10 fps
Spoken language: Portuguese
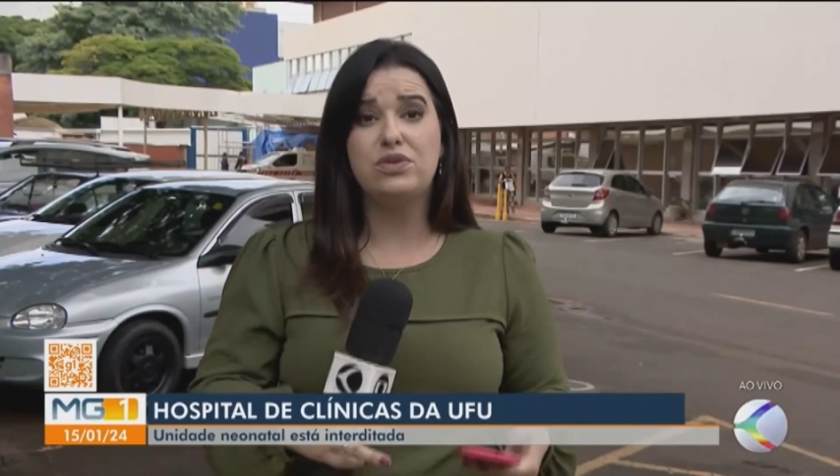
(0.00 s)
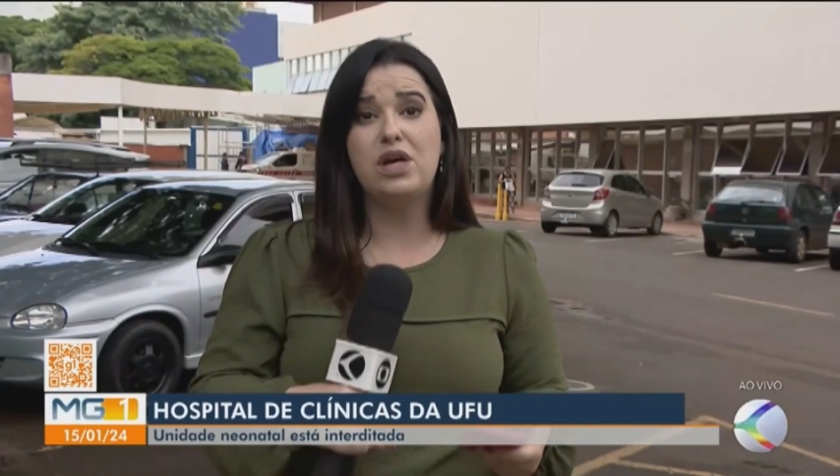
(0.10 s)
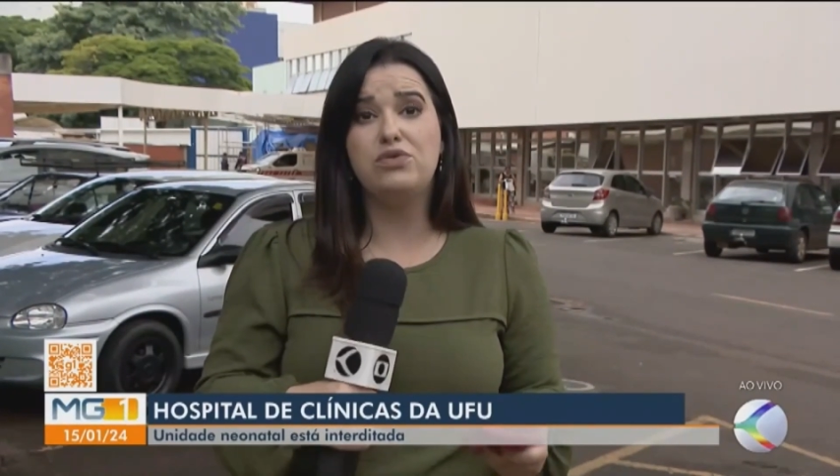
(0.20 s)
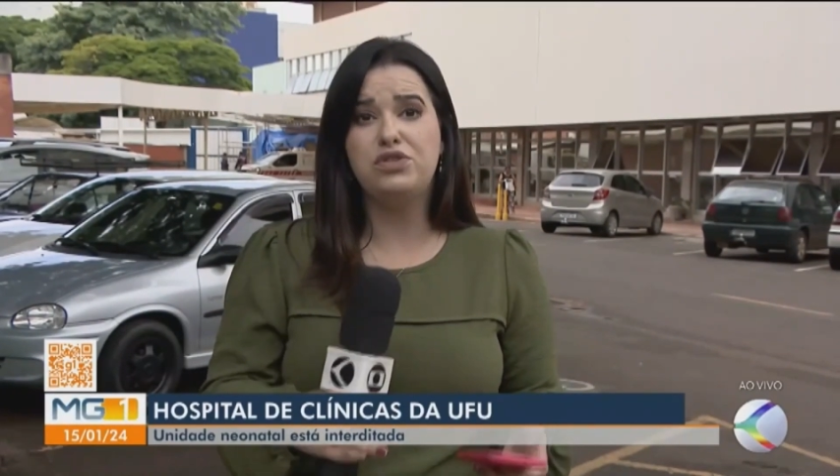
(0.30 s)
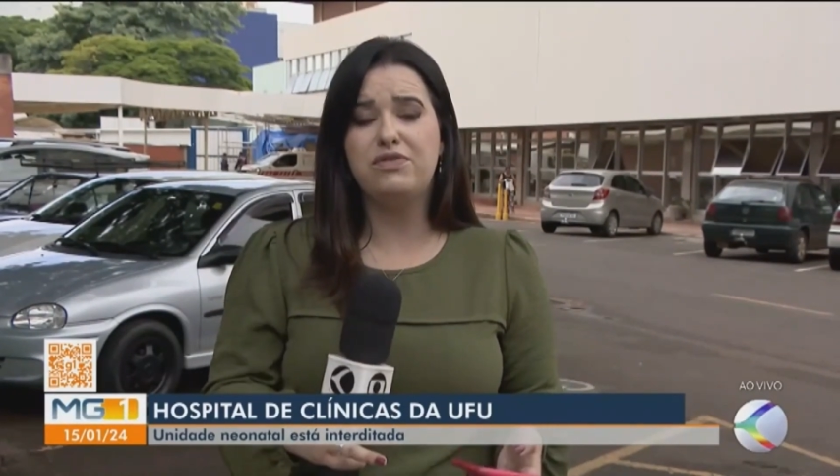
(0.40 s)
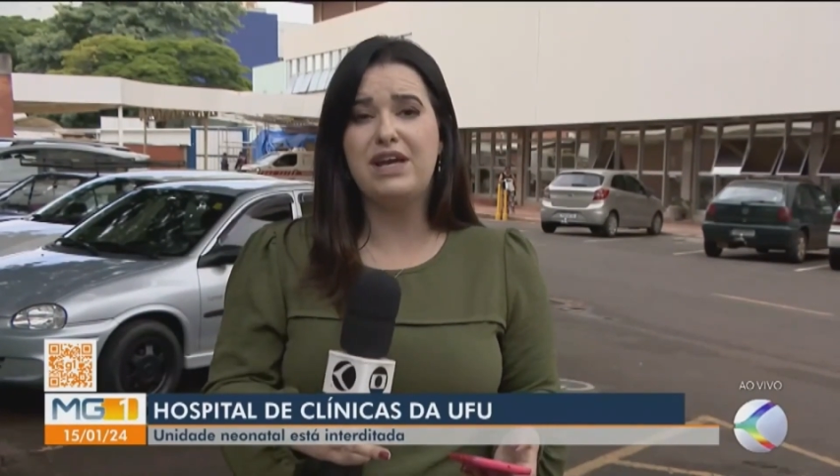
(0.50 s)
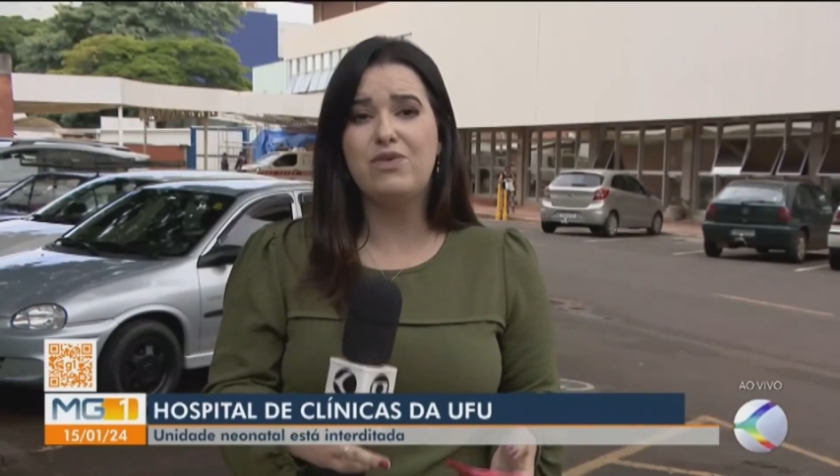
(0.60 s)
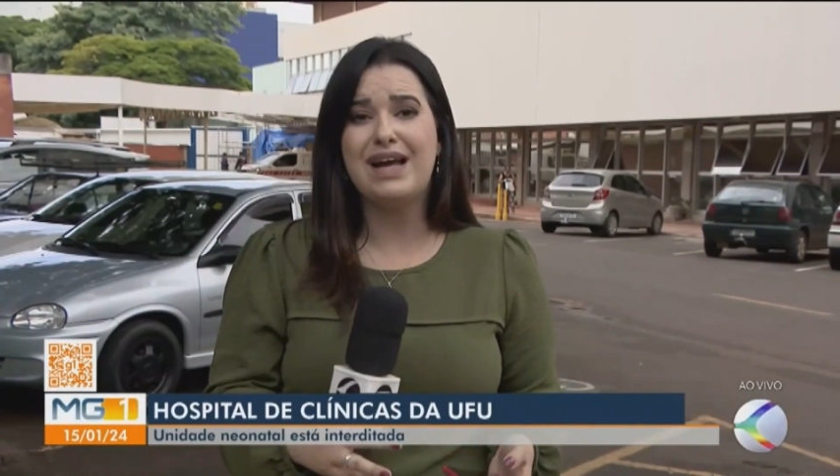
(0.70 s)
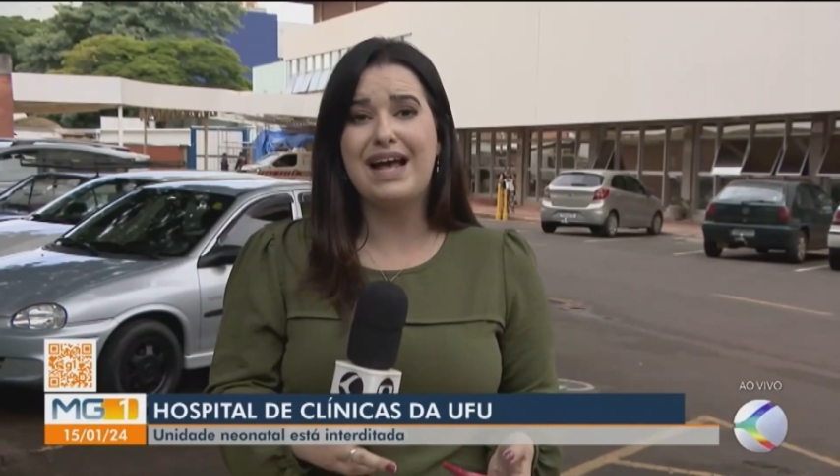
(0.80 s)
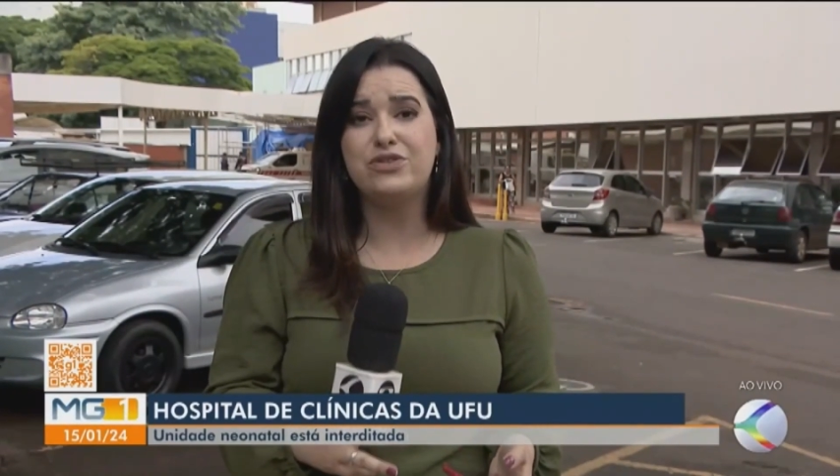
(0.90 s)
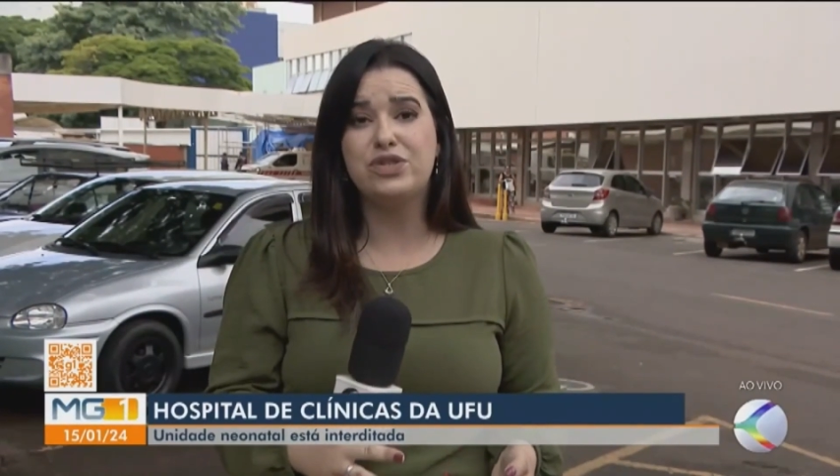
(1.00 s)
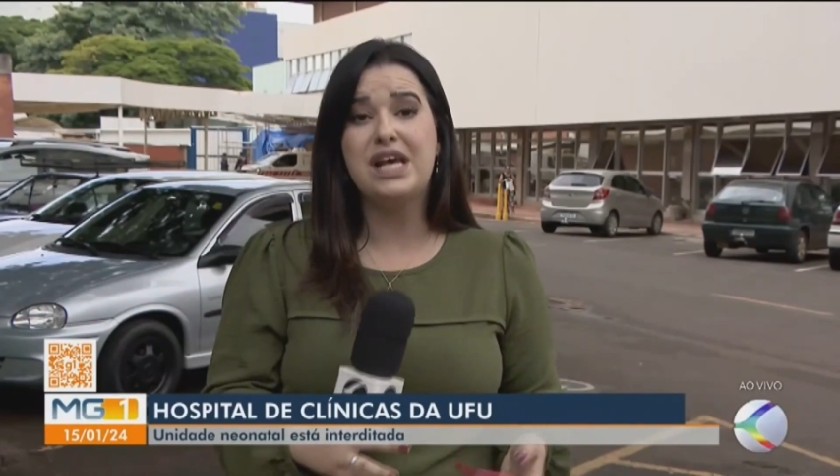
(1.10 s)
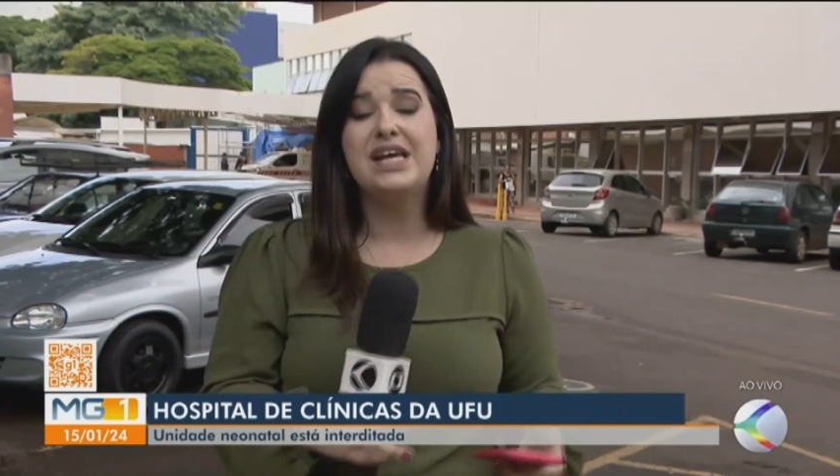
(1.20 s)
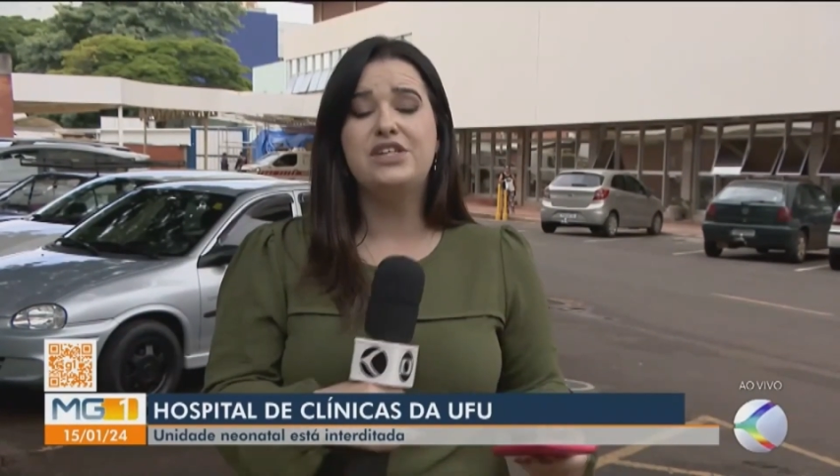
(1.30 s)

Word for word: não tiveram casos